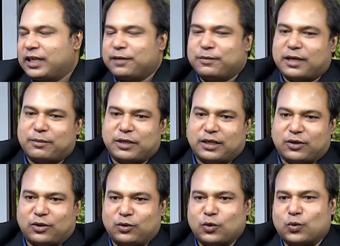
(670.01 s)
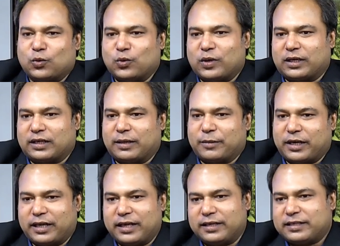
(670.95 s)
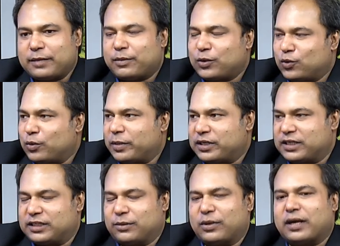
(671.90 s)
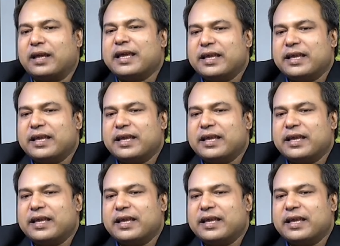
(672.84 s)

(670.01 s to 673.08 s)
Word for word: কিংবা আমি অন্য কোনো একটা মানে এই টাইপের কোনো পেশায় যাবো আর